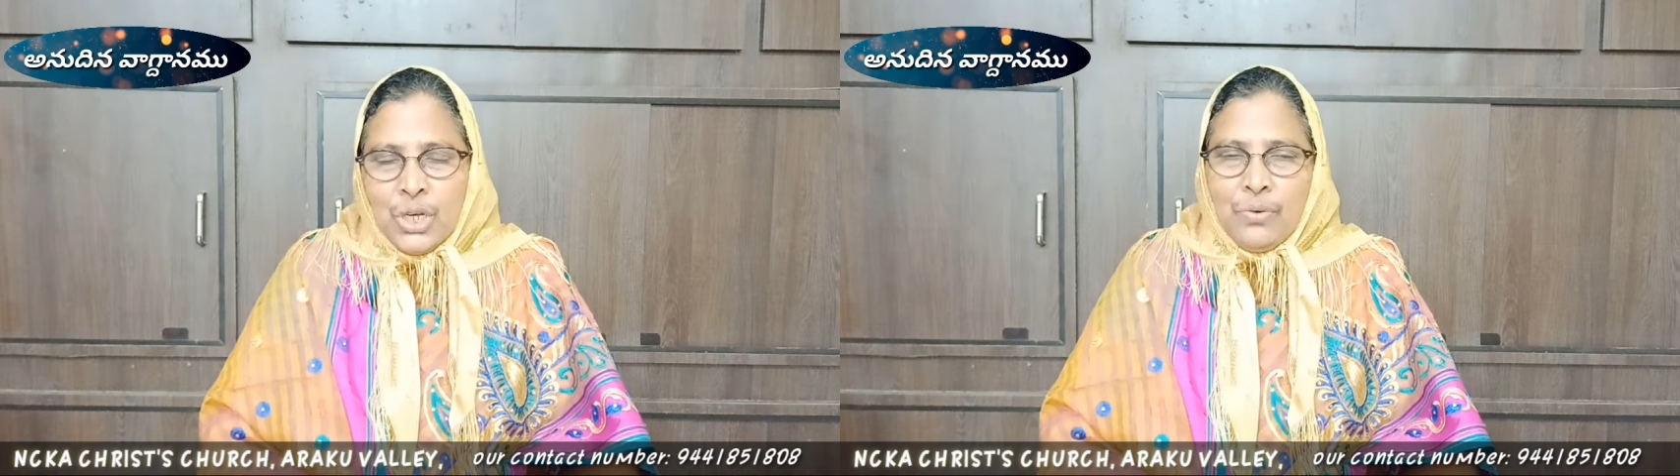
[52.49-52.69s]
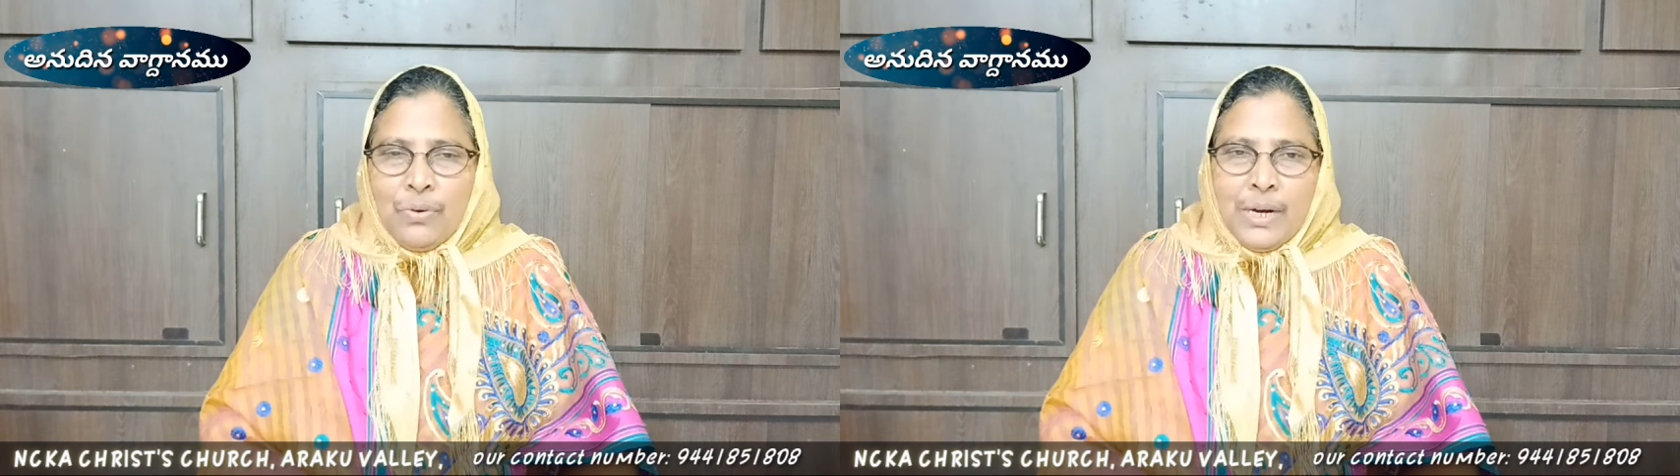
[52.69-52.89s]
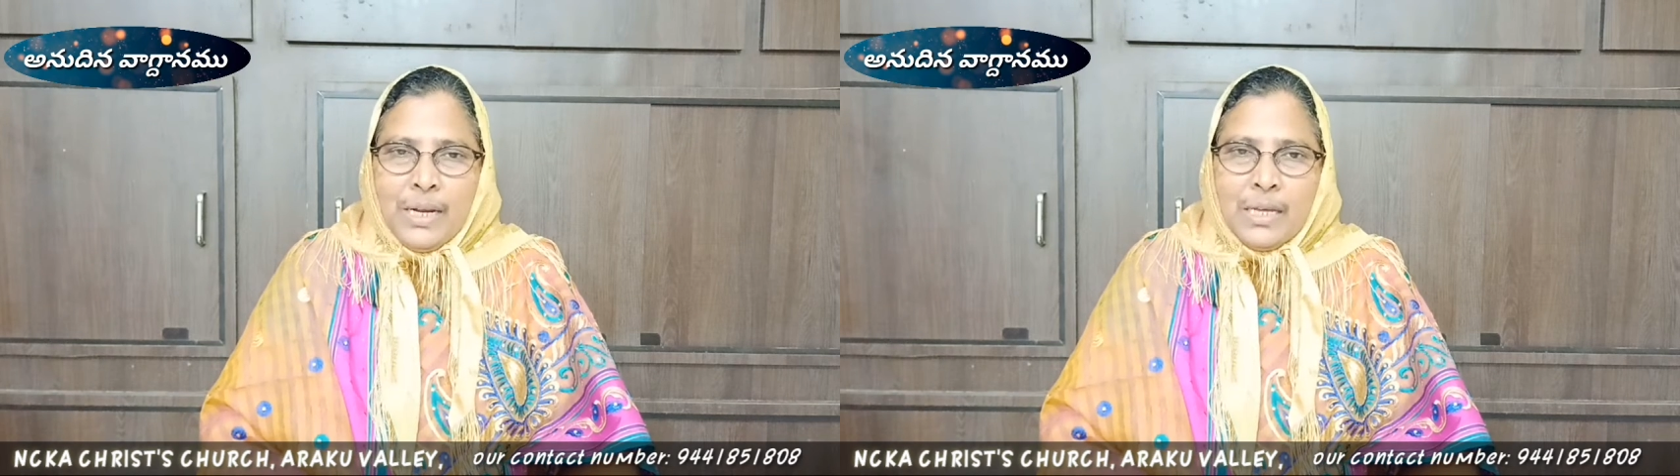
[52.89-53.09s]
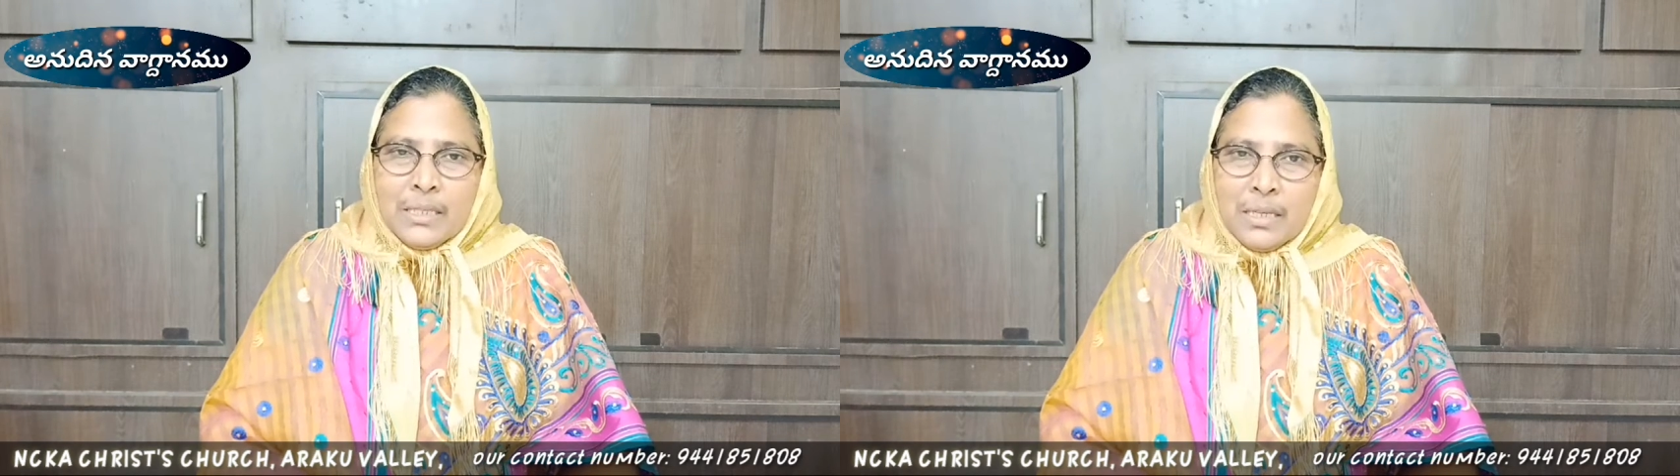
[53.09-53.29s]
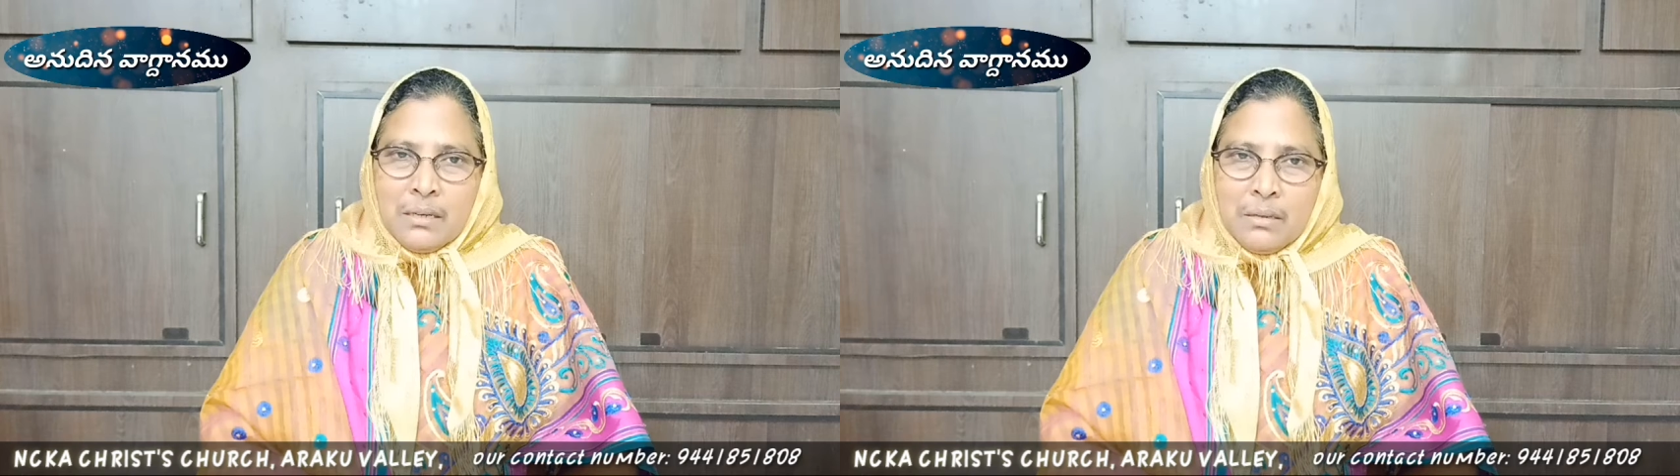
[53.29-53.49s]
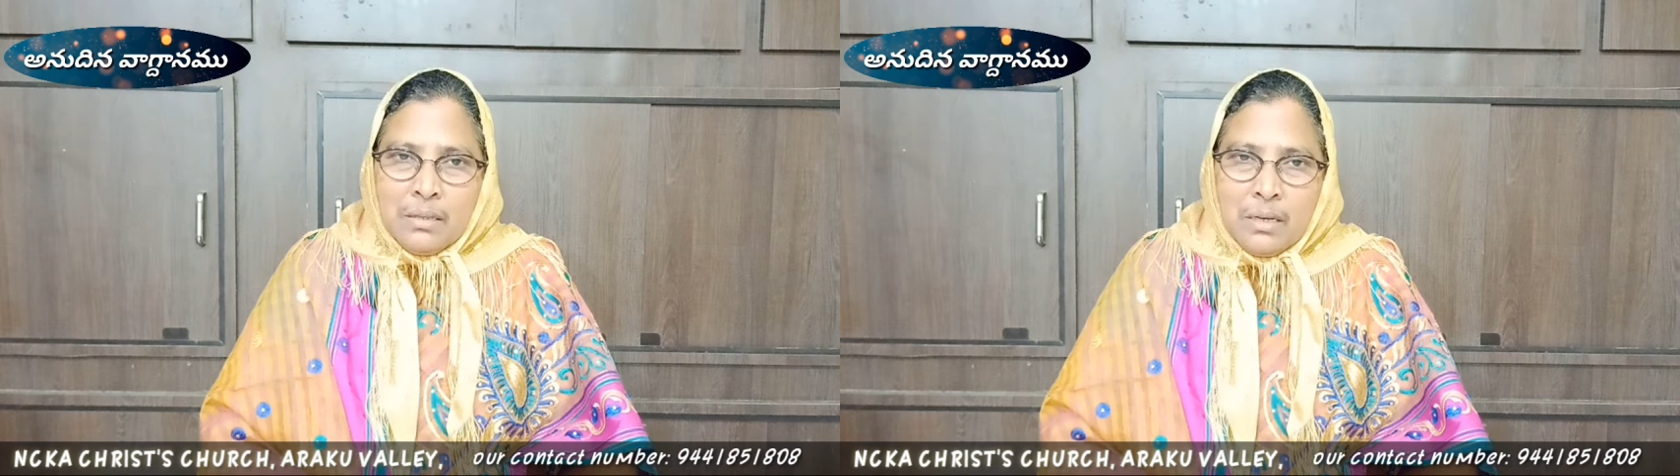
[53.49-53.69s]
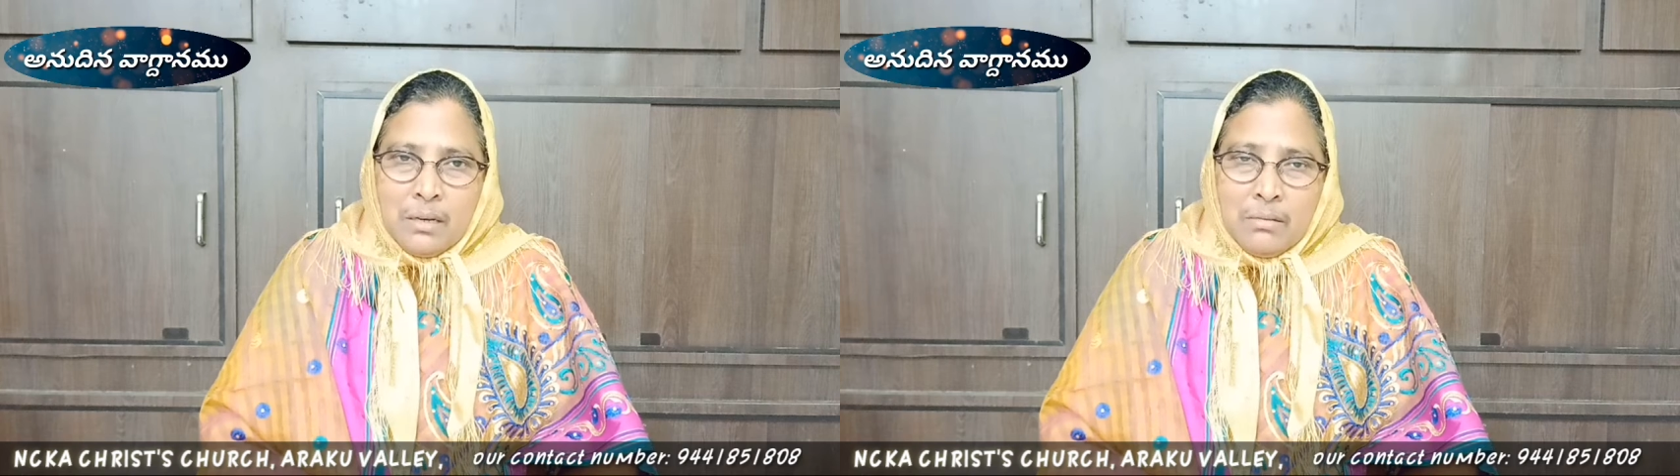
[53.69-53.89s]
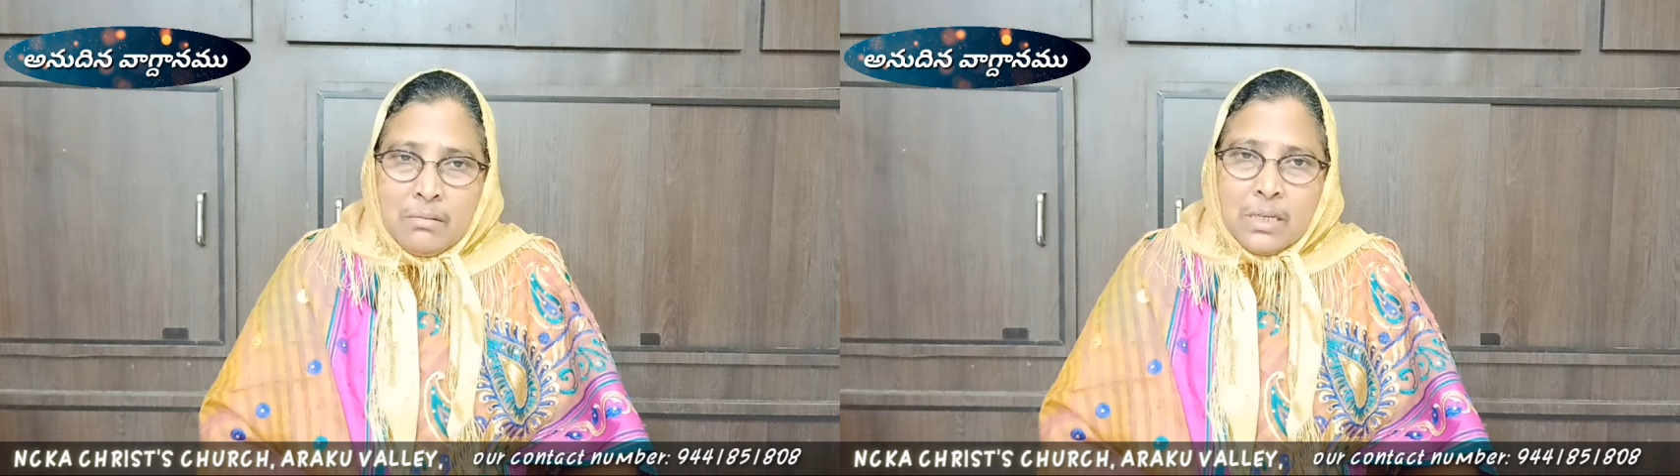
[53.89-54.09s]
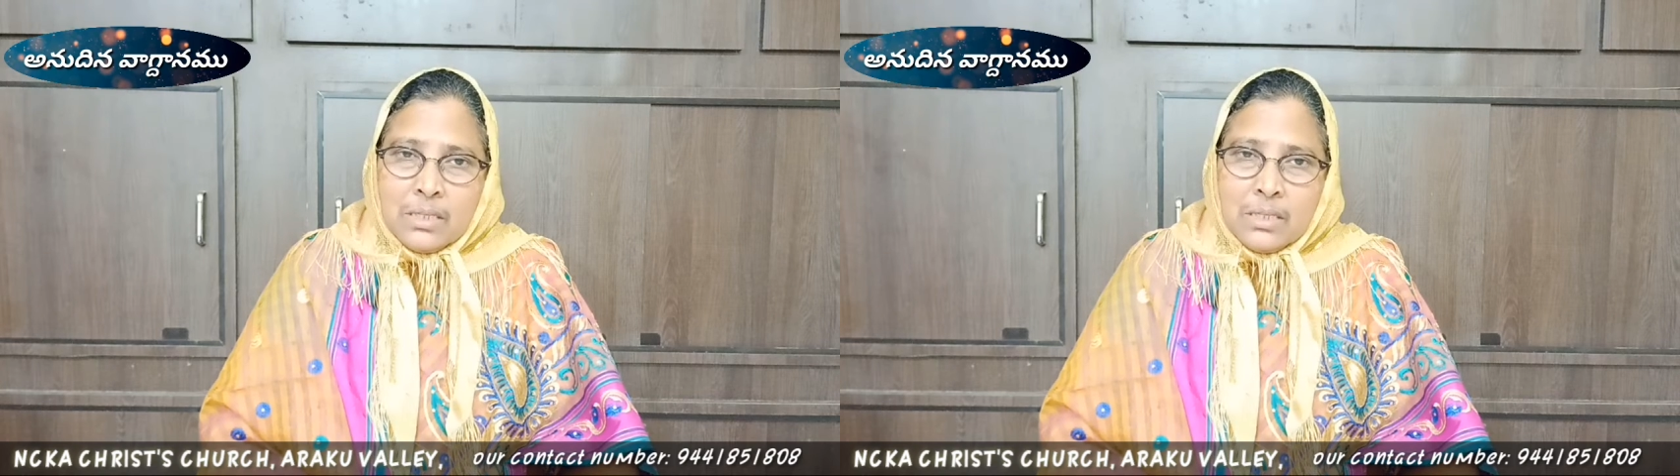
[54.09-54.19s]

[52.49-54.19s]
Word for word: చేయువాడే నా సహోదరుడును